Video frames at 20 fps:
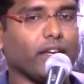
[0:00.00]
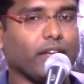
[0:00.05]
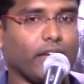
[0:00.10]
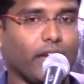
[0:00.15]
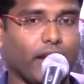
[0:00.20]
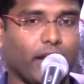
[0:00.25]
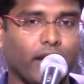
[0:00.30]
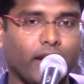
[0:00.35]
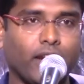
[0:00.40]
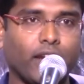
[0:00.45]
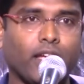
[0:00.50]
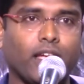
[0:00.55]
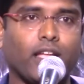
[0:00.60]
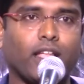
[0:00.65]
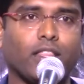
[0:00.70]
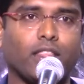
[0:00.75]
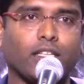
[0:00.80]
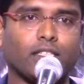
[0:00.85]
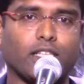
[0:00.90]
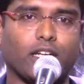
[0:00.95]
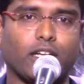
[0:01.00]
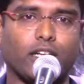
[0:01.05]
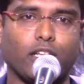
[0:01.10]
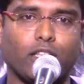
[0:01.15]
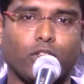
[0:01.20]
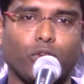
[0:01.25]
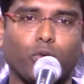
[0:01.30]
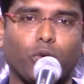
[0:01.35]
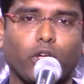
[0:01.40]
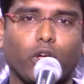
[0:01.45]
என்ன அந்த
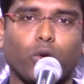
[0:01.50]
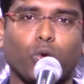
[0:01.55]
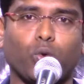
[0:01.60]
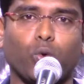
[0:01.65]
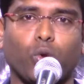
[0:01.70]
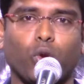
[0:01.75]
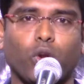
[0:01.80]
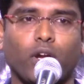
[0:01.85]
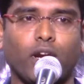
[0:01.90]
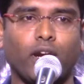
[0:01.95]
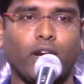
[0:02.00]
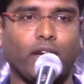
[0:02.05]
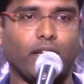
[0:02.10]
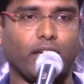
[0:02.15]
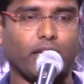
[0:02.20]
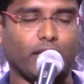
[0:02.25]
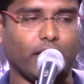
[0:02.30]
சட்டத்தினுடைய கூறுகள்